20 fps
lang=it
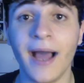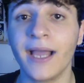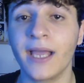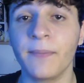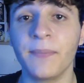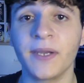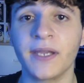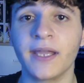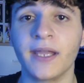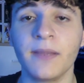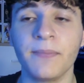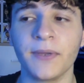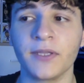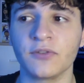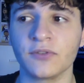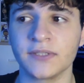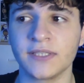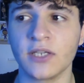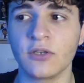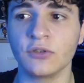Anche perché,
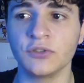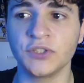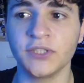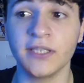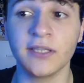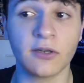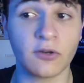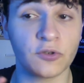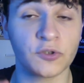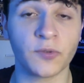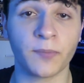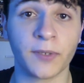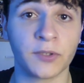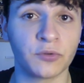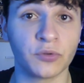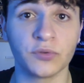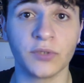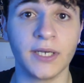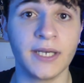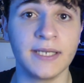ripeto, si concentrano
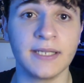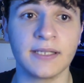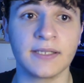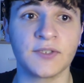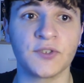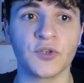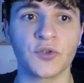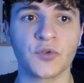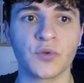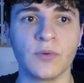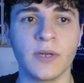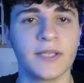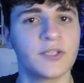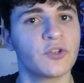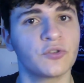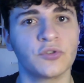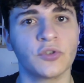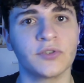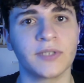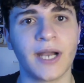soprattutto all'inizio sulle
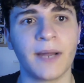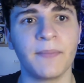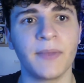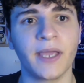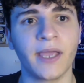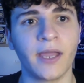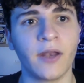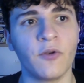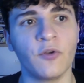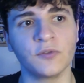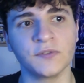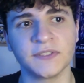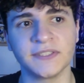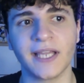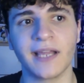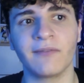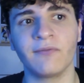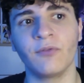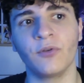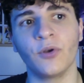sottotrame che non
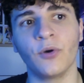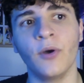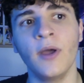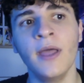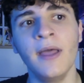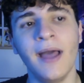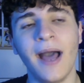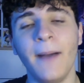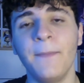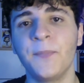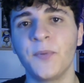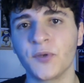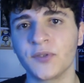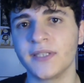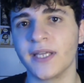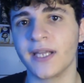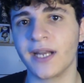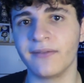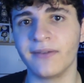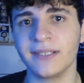servono a
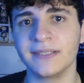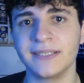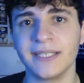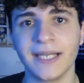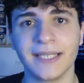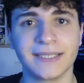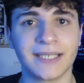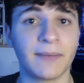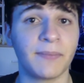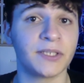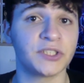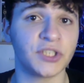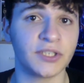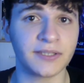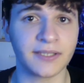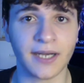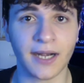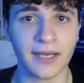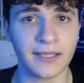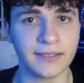portare avanti la trama
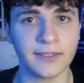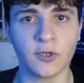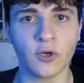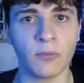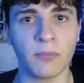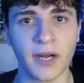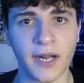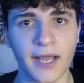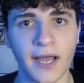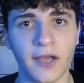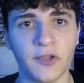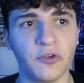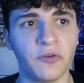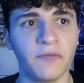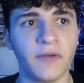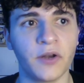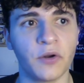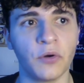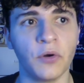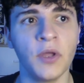centrale di Cobra Kai,
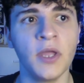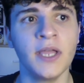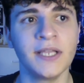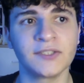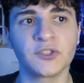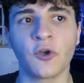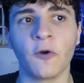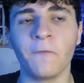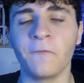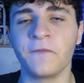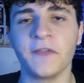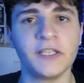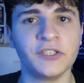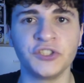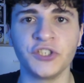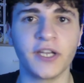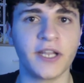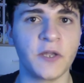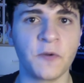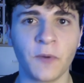ovvero
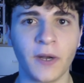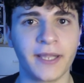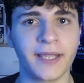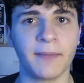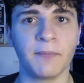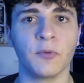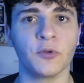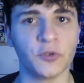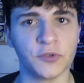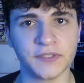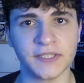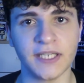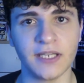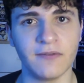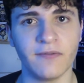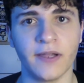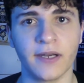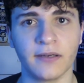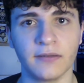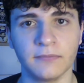sconfiggere in qualche modo
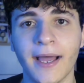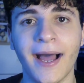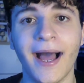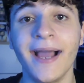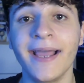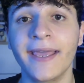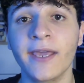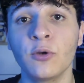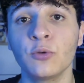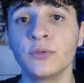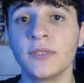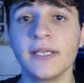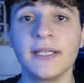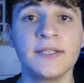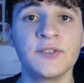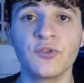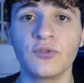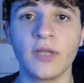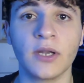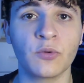Silver. Anche
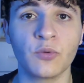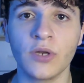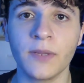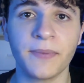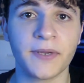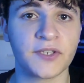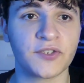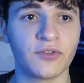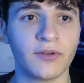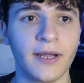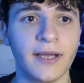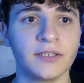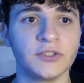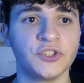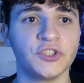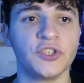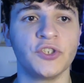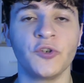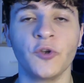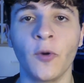l'utilizzo di alcuni
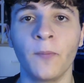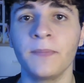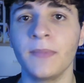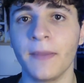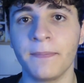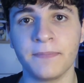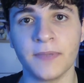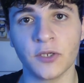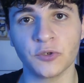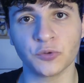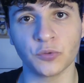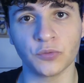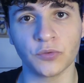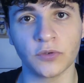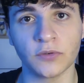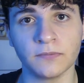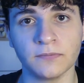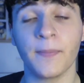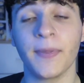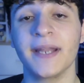personaggi non mi è
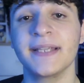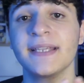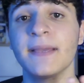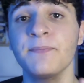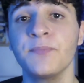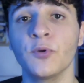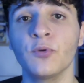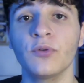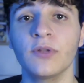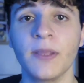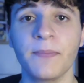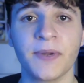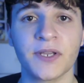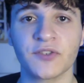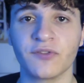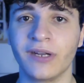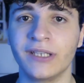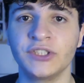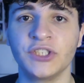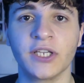piaciuto. Per esempio uno dei
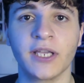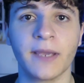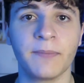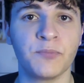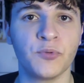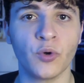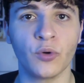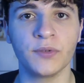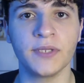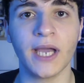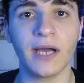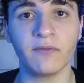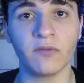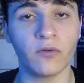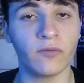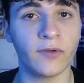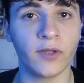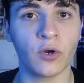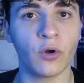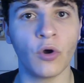personaggi che più
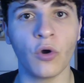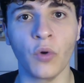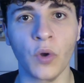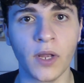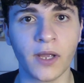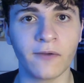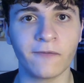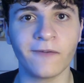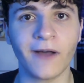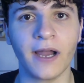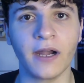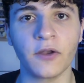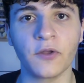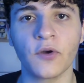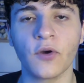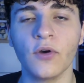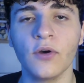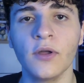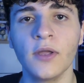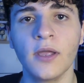odiavo, ovvero Hawk,
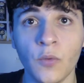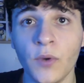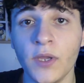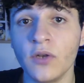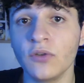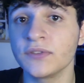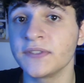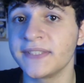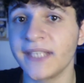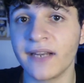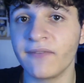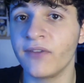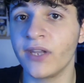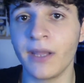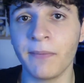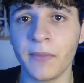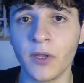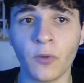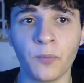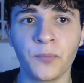Falco, qui non serve
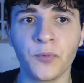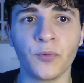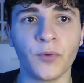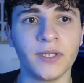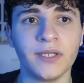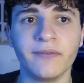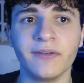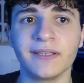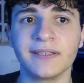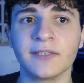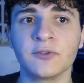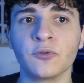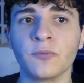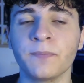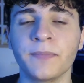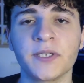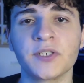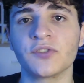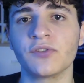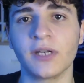nemmeno più, è diventato
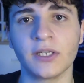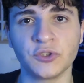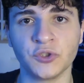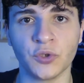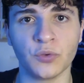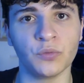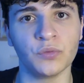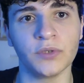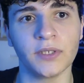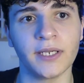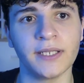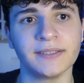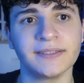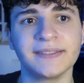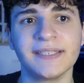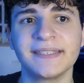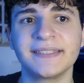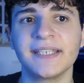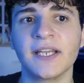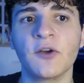un personaggio inutile.
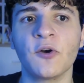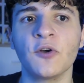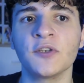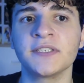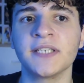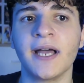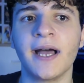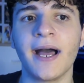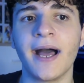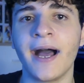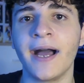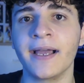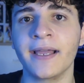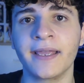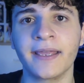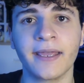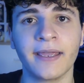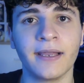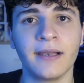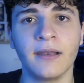Stessa cosa
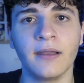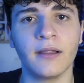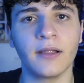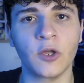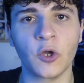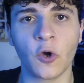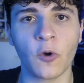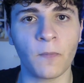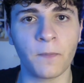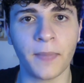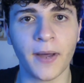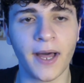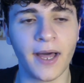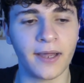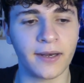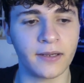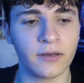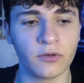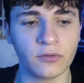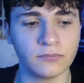anche il
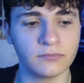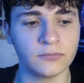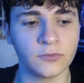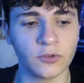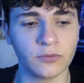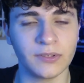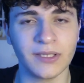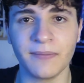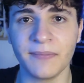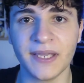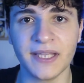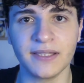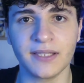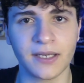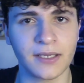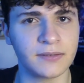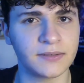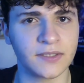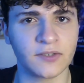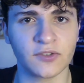compare, non...
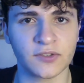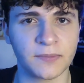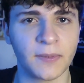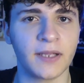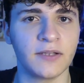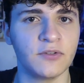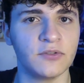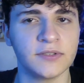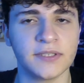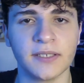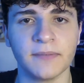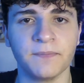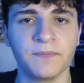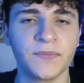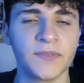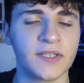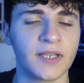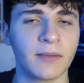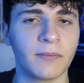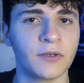Dimitri, se non sbaglio, sì,
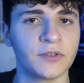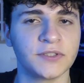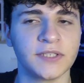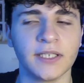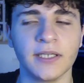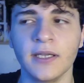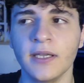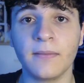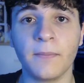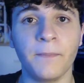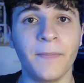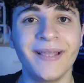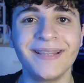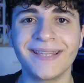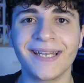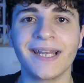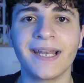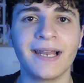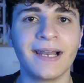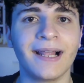si chiama così.
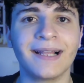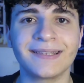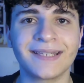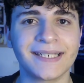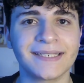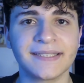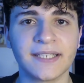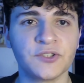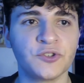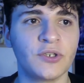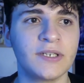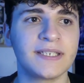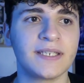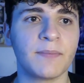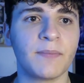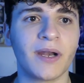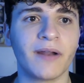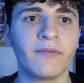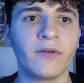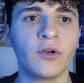Mentre nelle altre stagioni
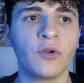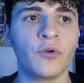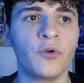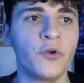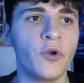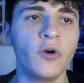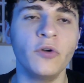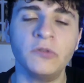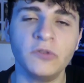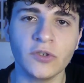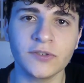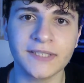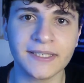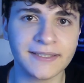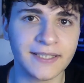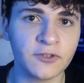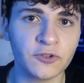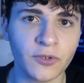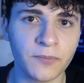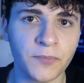sembravano non così
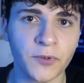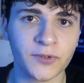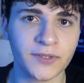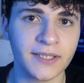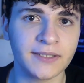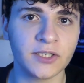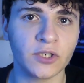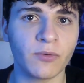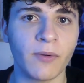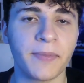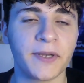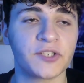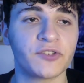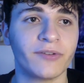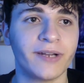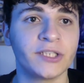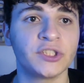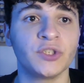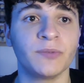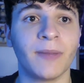tanto importanti come
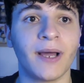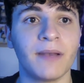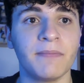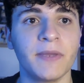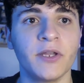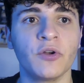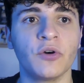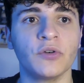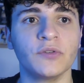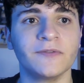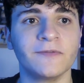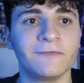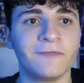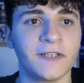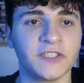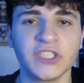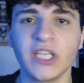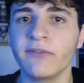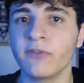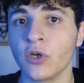personaggi, ma almeno
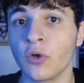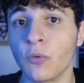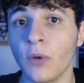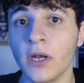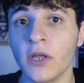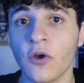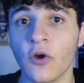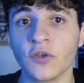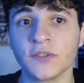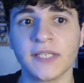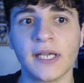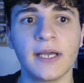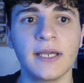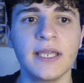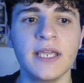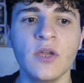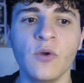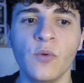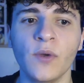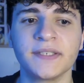facevano qualcosa,
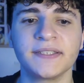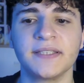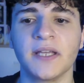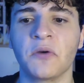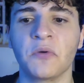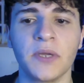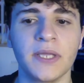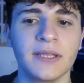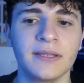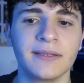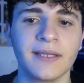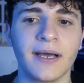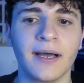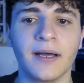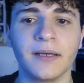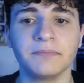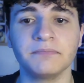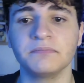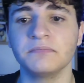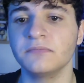in questa
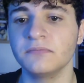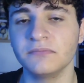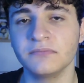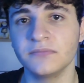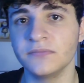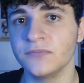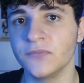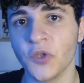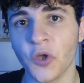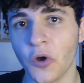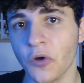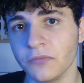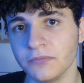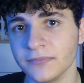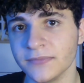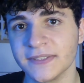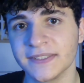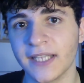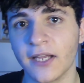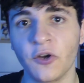quinta
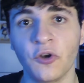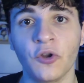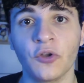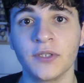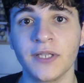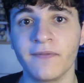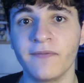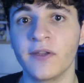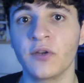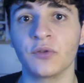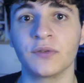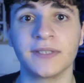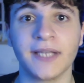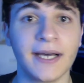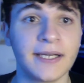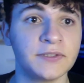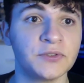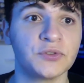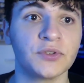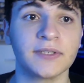No, stanno davvero
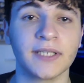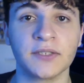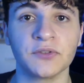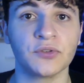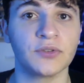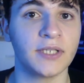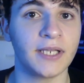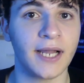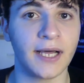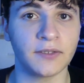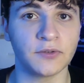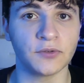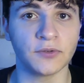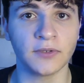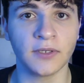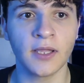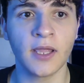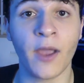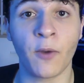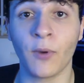tanto tanto di
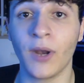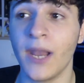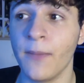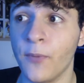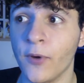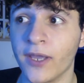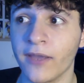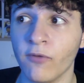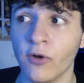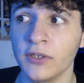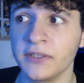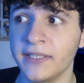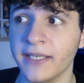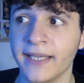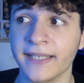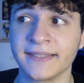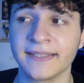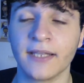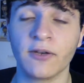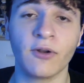lato. E quelle poche volte
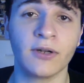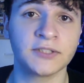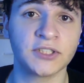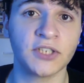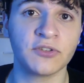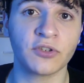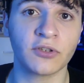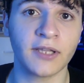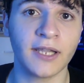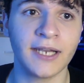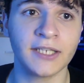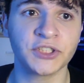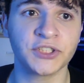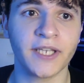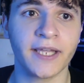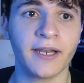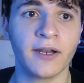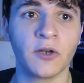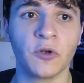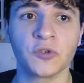che stanno al centro della
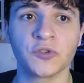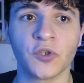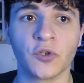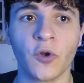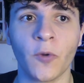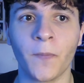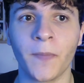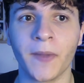scena lo sono